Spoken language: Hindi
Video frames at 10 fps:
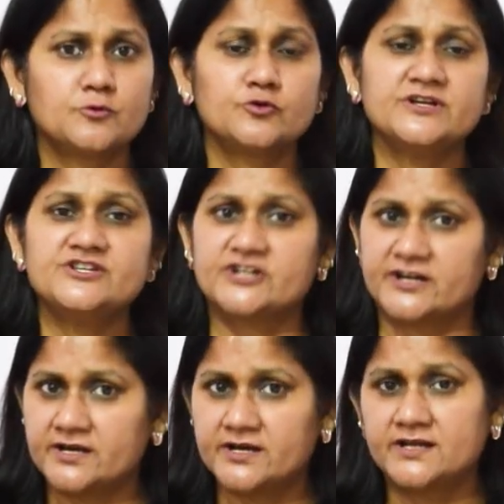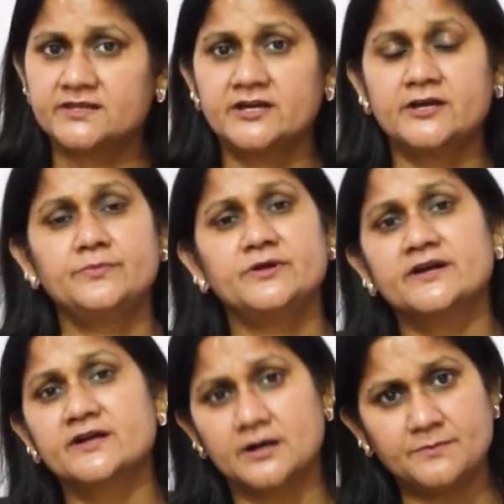आपको दिन चढ़कर आते हैं
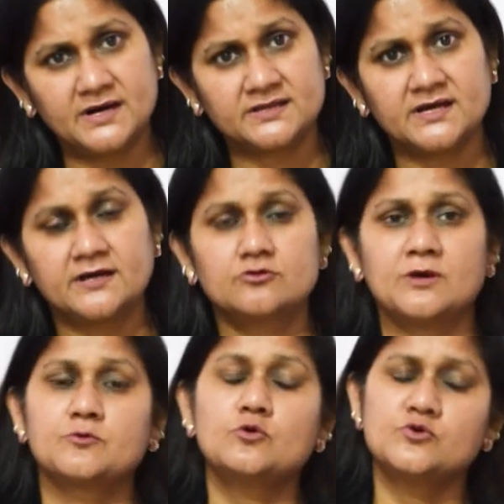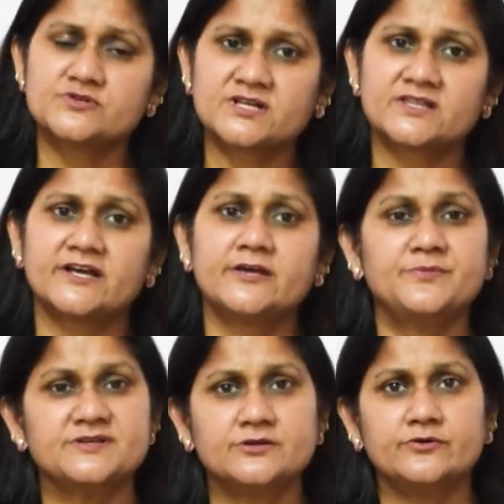पीरियड कम आता है तो आपको हो सकता है
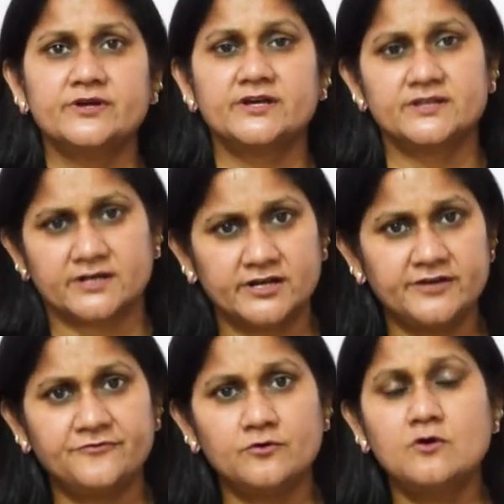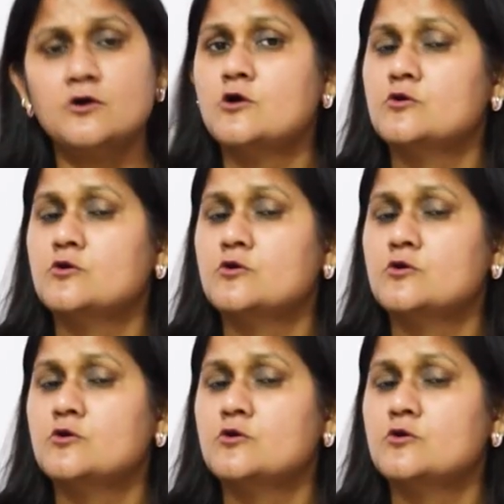कि पीसीओडी की तकलीफ़ हो